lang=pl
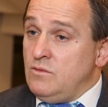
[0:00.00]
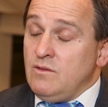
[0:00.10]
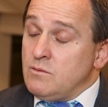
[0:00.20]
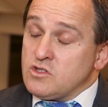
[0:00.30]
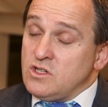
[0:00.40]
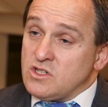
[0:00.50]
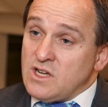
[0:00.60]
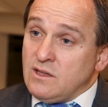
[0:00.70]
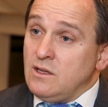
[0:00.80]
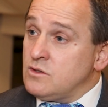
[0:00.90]
nie wiem, czy
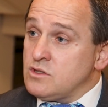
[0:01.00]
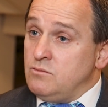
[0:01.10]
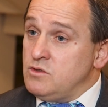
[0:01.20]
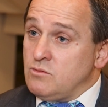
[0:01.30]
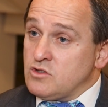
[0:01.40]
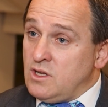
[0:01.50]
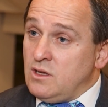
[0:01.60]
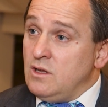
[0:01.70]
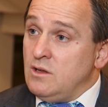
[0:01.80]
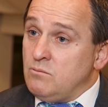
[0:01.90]
żaden, czy być może
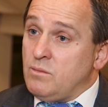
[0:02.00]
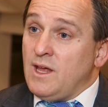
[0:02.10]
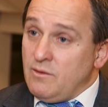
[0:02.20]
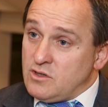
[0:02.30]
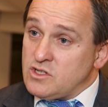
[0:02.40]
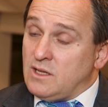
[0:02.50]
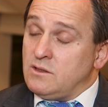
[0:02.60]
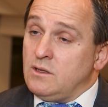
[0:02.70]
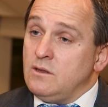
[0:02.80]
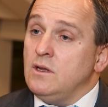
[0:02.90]
prawie
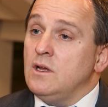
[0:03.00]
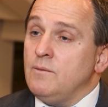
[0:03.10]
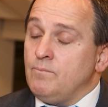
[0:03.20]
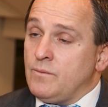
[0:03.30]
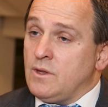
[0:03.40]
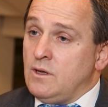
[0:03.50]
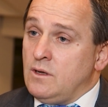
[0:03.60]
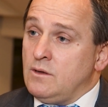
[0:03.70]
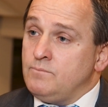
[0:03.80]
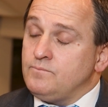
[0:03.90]
żaden y,
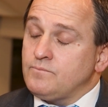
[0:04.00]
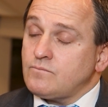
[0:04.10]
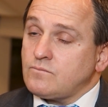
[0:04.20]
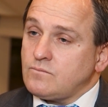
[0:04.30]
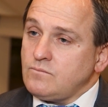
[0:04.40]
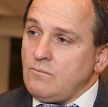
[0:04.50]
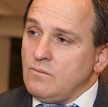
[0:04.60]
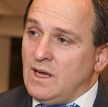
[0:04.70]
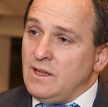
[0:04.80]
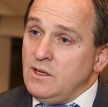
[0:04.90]

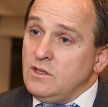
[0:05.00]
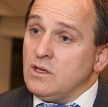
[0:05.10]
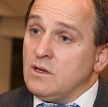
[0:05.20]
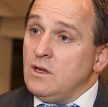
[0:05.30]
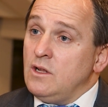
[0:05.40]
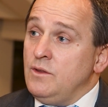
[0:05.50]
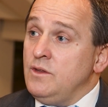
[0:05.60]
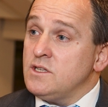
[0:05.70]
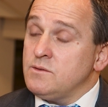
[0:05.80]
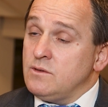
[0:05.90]
analityk
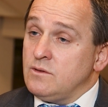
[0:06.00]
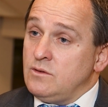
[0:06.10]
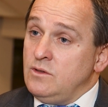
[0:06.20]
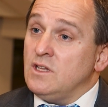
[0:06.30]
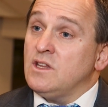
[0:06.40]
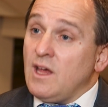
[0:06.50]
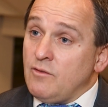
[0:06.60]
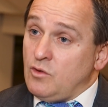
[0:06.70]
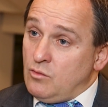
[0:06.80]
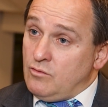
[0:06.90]
nie, nie
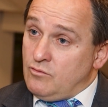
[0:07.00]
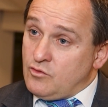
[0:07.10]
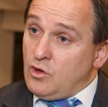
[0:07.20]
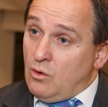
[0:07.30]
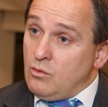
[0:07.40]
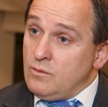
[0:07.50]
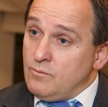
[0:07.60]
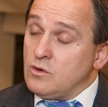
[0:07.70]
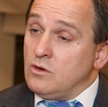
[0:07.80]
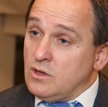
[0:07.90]
trafił w tą
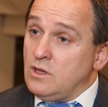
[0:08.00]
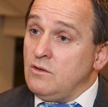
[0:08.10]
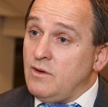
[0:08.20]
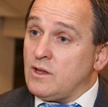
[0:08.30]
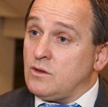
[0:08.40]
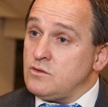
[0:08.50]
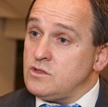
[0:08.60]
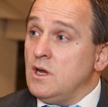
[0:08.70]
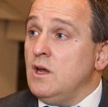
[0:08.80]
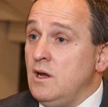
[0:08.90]
konkretnie
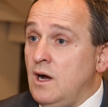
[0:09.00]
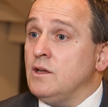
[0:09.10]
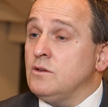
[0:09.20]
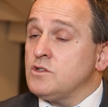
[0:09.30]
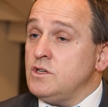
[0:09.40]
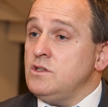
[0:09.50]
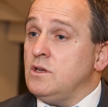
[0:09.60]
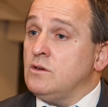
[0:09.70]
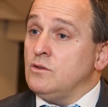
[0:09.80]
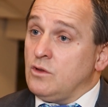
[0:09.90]
wartość. A
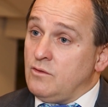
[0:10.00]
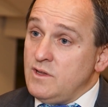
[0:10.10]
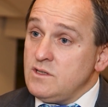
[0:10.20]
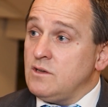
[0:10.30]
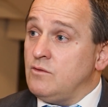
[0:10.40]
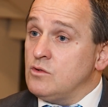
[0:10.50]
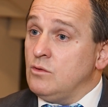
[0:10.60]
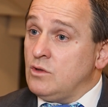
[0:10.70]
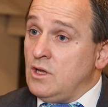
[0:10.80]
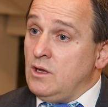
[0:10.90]
jednocześnie kontrowersje
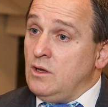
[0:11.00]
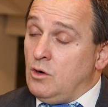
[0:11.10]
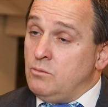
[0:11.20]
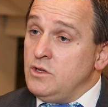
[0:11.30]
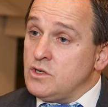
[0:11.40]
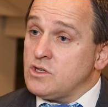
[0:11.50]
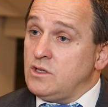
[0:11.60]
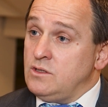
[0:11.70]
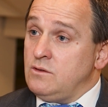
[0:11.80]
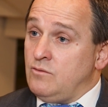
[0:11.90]
wokół tej
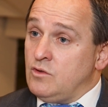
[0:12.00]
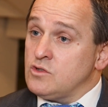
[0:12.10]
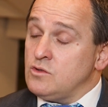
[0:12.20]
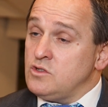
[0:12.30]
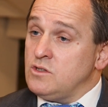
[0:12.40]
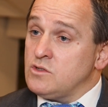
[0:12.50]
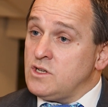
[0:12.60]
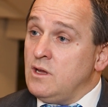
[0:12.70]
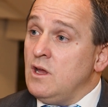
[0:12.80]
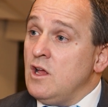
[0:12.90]
obniżki wiążą się,
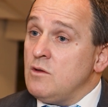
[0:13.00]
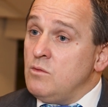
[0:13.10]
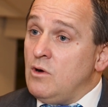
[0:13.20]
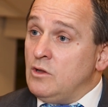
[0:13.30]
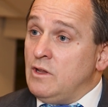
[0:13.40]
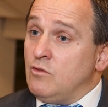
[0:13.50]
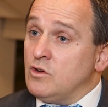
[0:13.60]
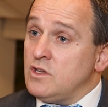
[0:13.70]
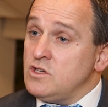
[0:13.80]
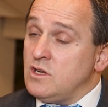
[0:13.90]
że była ona w
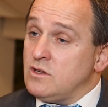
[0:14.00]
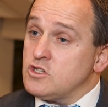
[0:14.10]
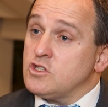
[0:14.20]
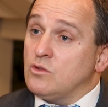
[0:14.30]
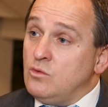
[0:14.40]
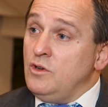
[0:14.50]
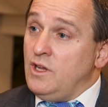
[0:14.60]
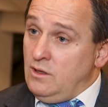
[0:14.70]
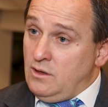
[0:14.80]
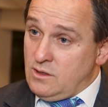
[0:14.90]
okresie szczególnie
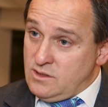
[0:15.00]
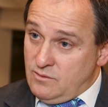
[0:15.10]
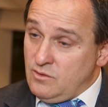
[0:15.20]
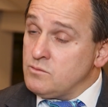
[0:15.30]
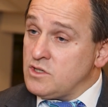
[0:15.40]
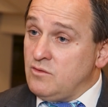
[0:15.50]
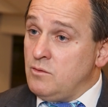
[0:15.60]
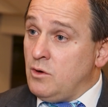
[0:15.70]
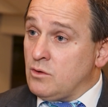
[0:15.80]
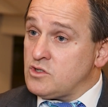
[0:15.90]
intensywnym
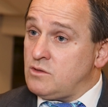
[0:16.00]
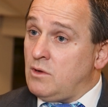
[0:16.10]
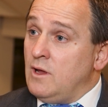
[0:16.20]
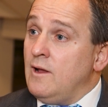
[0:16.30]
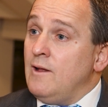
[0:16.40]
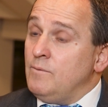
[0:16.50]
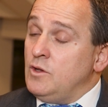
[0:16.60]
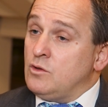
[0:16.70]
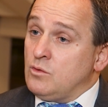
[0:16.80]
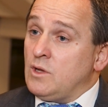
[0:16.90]
przedwyborczym.
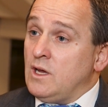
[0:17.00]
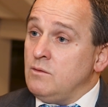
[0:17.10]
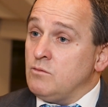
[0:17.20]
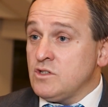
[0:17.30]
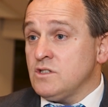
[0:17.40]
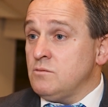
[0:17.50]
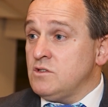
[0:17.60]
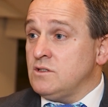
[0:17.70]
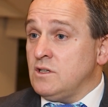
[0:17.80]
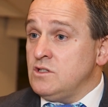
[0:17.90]
I tutaj można sobie
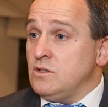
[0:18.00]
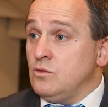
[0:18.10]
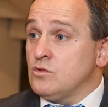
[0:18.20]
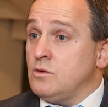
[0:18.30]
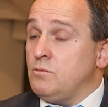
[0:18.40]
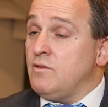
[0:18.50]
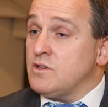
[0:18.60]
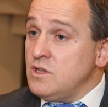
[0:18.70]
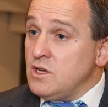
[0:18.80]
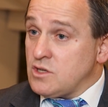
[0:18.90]
zadać dużo
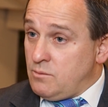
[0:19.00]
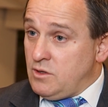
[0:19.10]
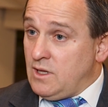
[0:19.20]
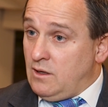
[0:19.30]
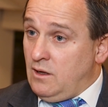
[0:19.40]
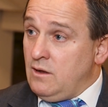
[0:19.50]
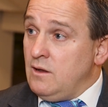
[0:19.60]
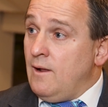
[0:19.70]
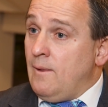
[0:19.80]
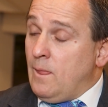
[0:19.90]
poważniejsze pytanie
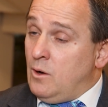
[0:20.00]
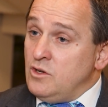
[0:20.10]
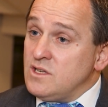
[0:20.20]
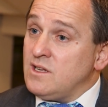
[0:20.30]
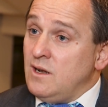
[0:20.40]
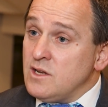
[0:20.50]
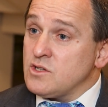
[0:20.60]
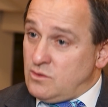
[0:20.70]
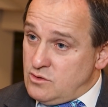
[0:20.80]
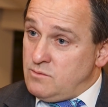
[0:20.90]
o
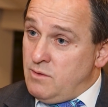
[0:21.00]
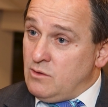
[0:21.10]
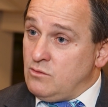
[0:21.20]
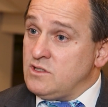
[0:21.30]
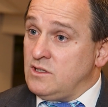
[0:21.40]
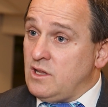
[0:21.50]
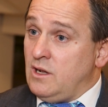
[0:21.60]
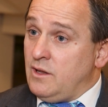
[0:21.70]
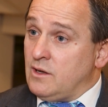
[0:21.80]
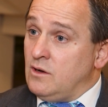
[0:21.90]
niezależność banku
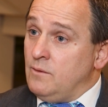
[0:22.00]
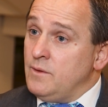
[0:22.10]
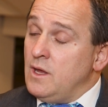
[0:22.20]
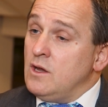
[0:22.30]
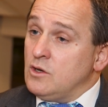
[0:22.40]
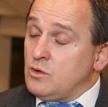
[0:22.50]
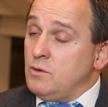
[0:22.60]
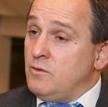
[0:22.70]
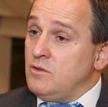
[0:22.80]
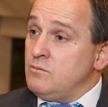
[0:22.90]
centralnego, który
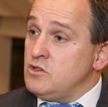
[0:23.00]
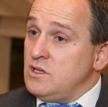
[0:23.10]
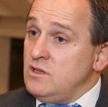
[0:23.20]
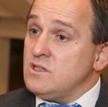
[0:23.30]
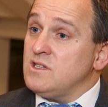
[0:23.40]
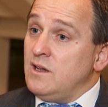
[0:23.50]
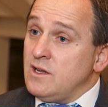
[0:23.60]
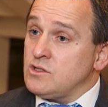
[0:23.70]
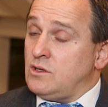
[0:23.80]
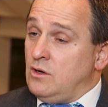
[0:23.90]
powinien być
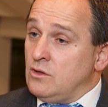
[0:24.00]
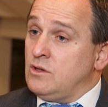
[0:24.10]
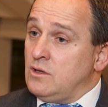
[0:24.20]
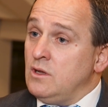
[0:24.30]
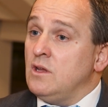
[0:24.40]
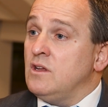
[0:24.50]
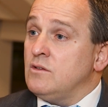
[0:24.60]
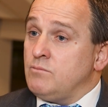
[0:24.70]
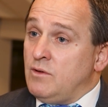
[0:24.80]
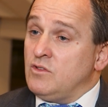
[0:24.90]
niezależny od
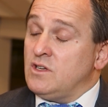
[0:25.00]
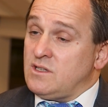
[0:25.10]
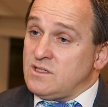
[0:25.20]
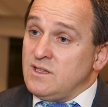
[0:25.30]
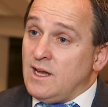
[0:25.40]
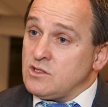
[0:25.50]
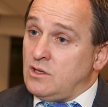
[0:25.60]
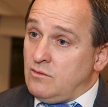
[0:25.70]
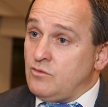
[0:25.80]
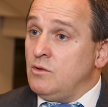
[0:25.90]
pewnych zdarzeń w